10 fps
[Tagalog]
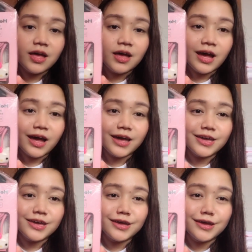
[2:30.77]

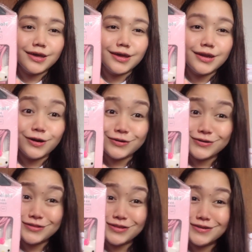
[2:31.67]
Ayan, ang
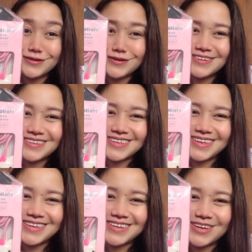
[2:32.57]
cute no?
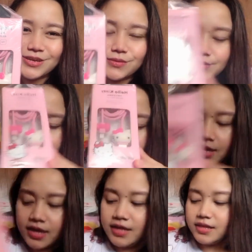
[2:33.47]
Ayan, ang cute.
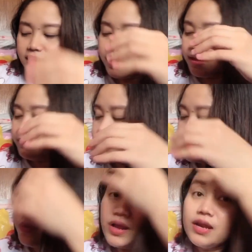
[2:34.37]
And then, wala na kayo